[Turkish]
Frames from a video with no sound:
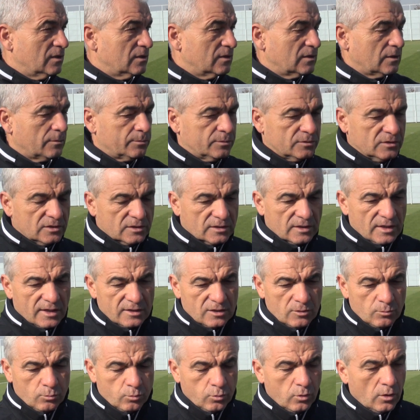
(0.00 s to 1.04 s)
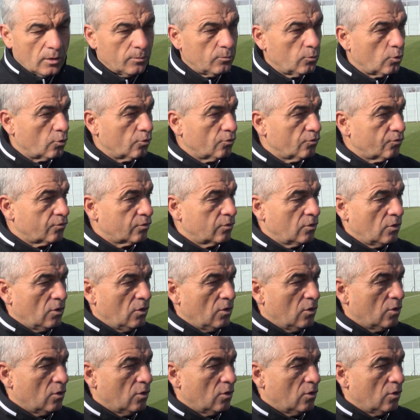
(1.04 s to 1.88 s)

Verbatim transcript: yapacak rakip bulamıyoruz.